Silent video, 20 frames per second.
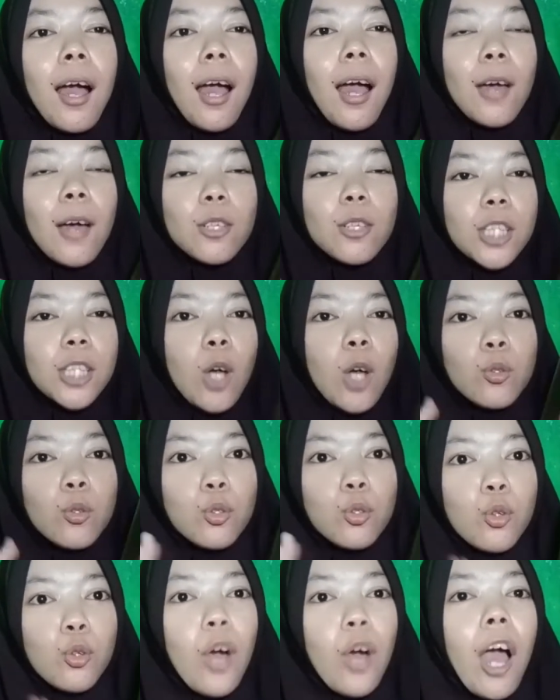harus tahu
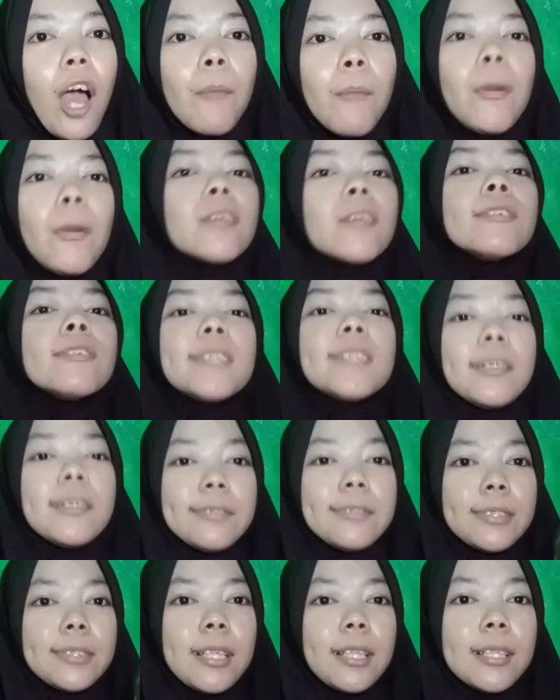dulu apa itu
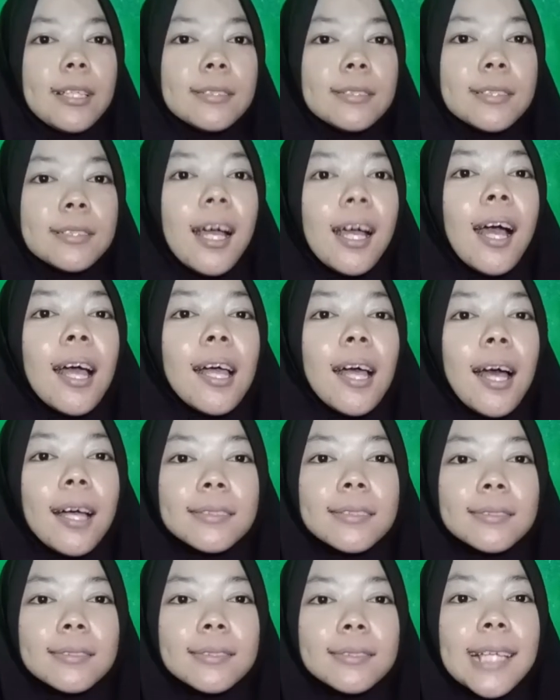sunscreen
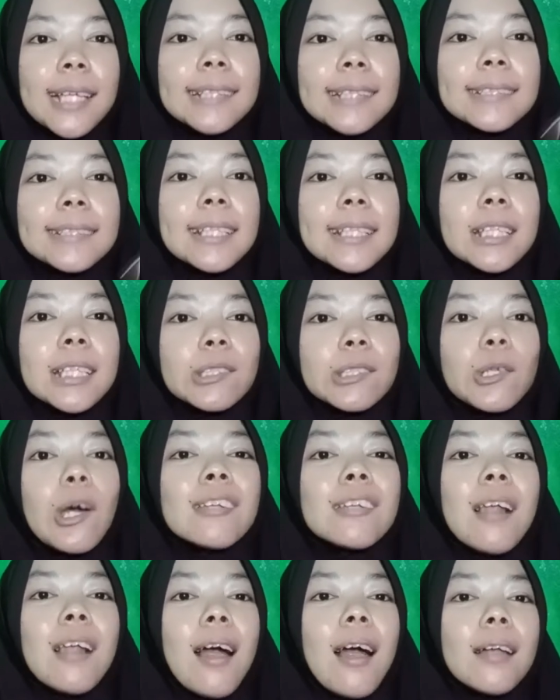nah, sunscreen itu
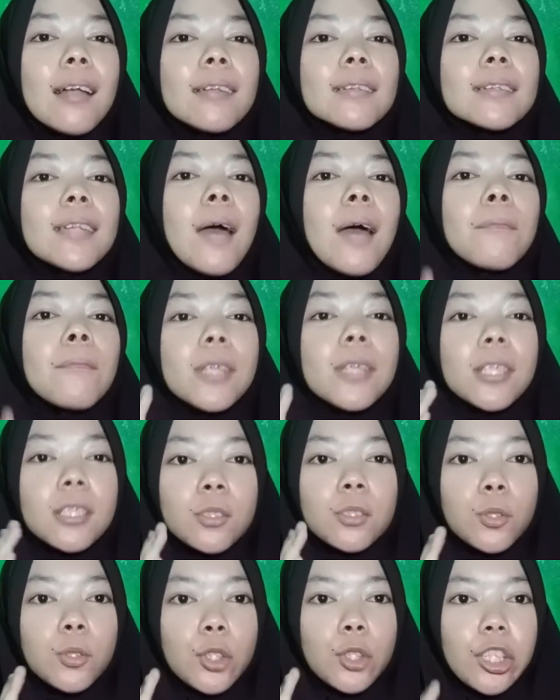adalah tabir
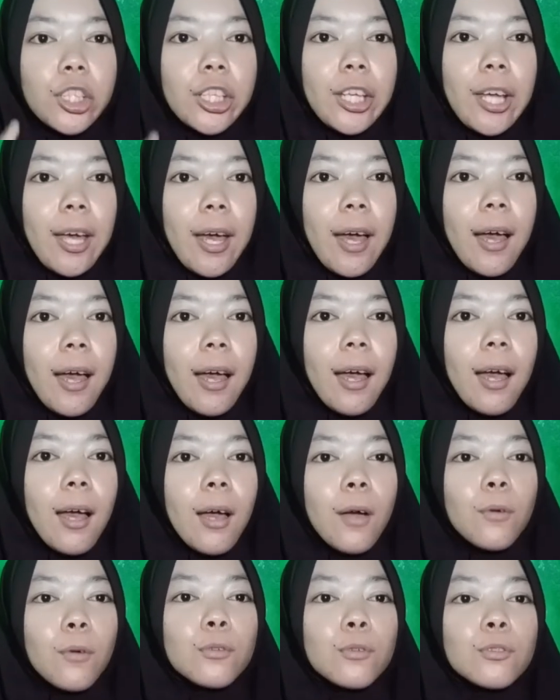surya
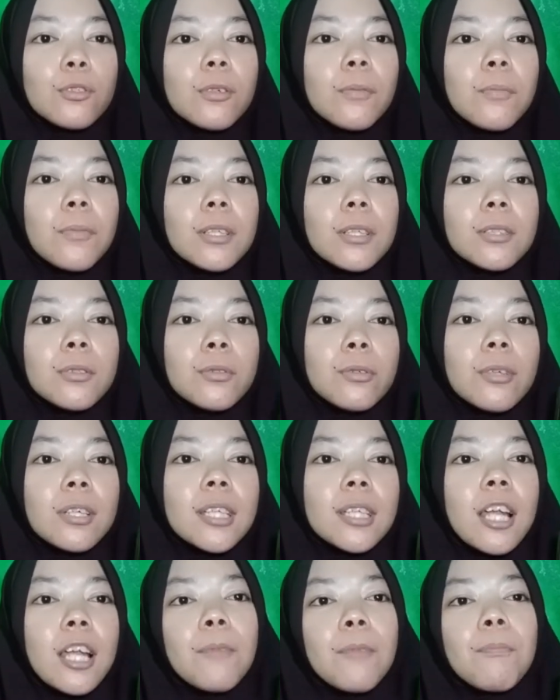untuk
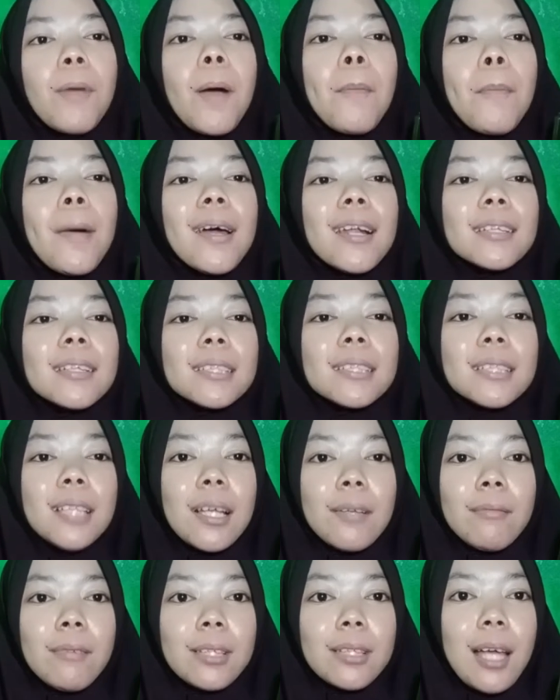melindungi dari paparan
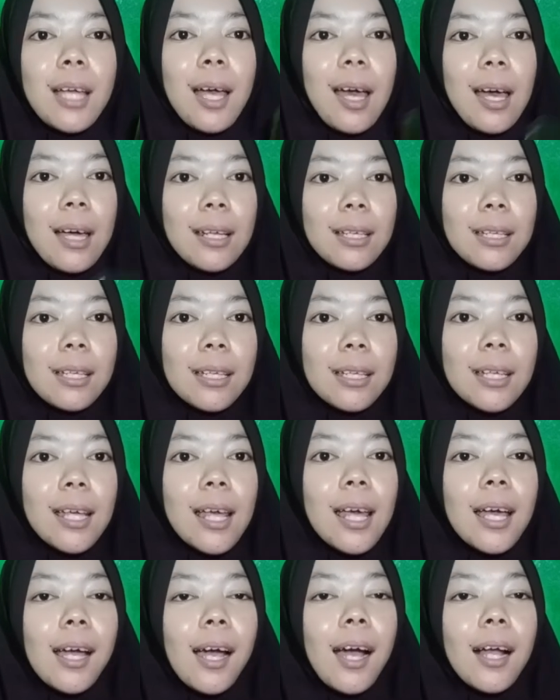sinar matahari
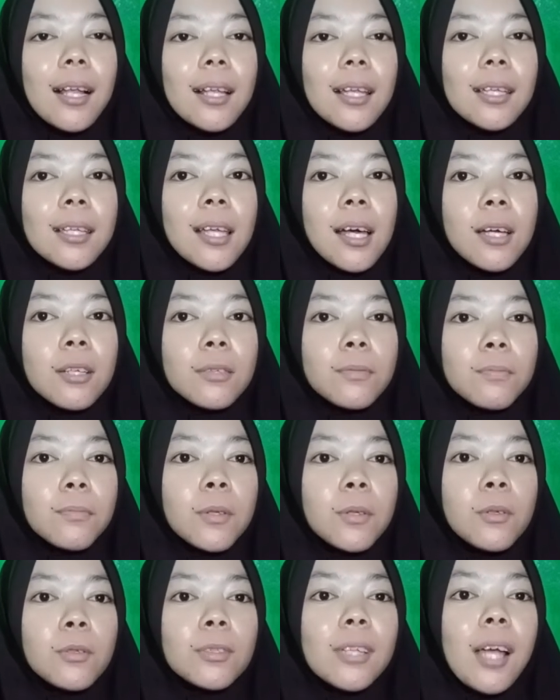kalian harus
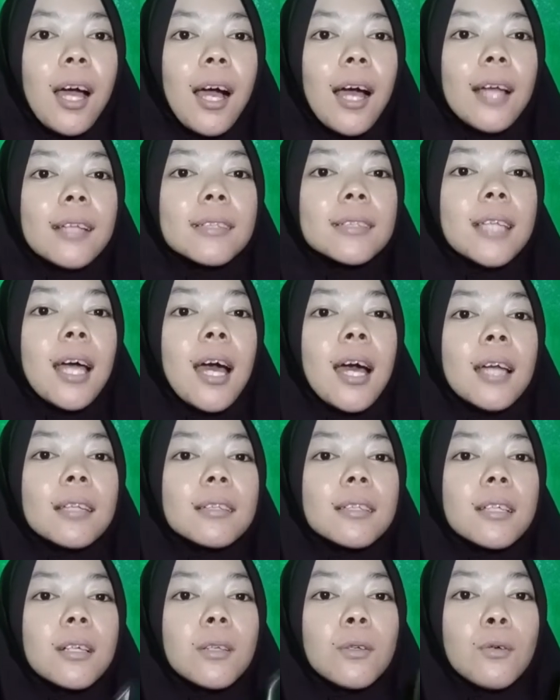menggunakan saat
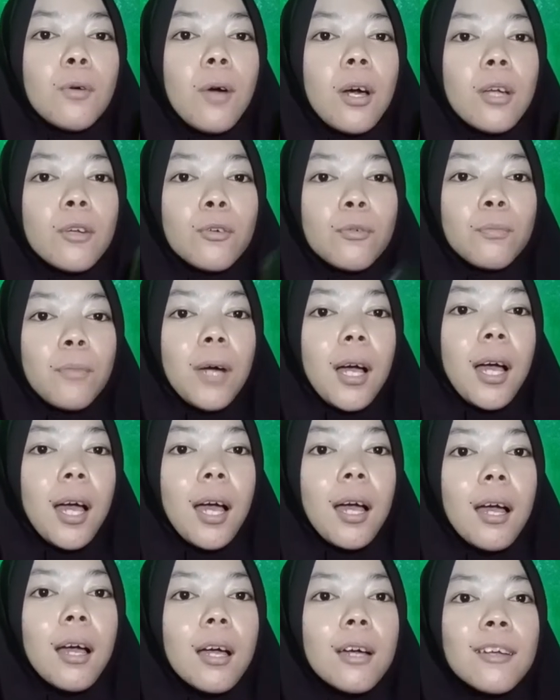keluar
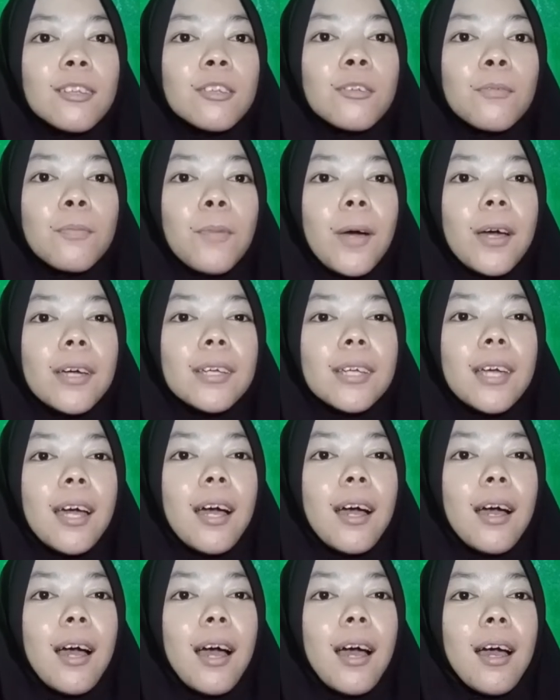rumah
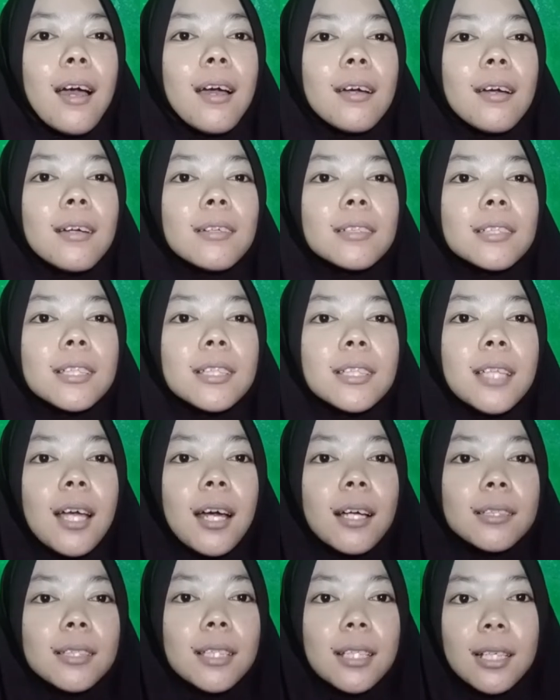supaya
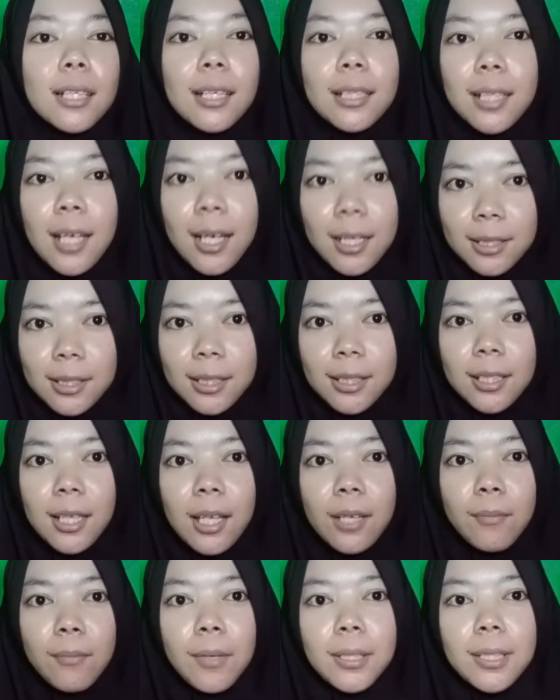tidak terkena
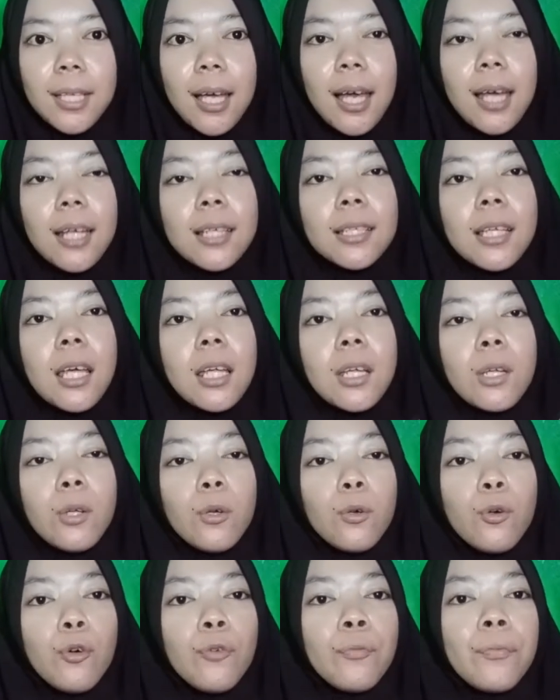sinar matahari dari
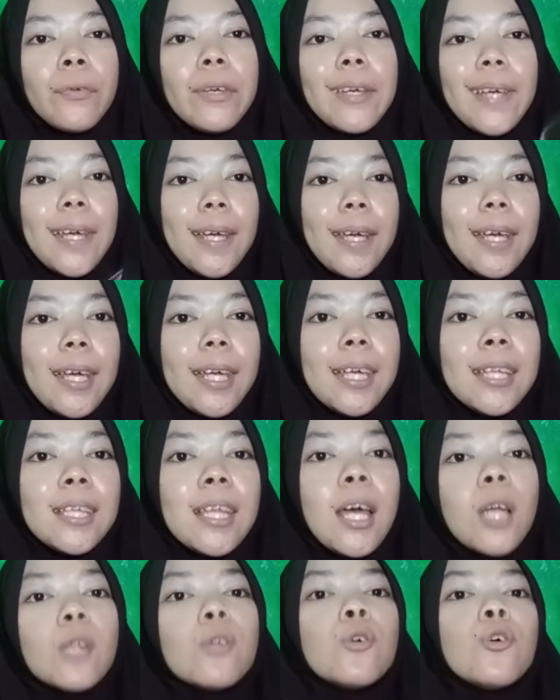UVA
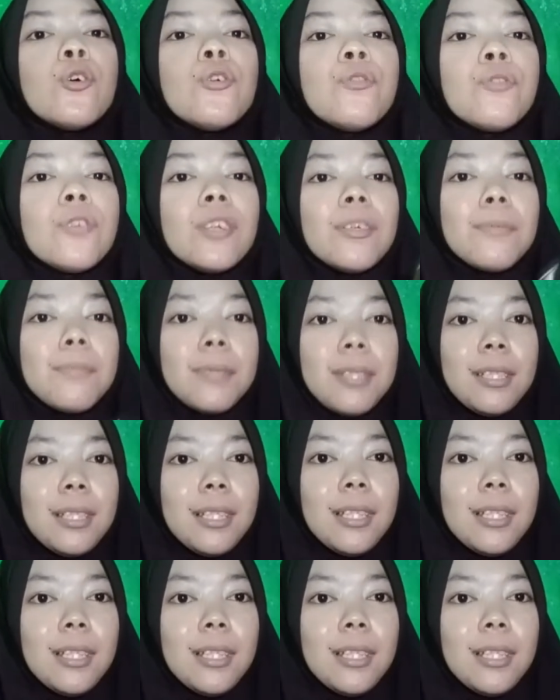dan UVB.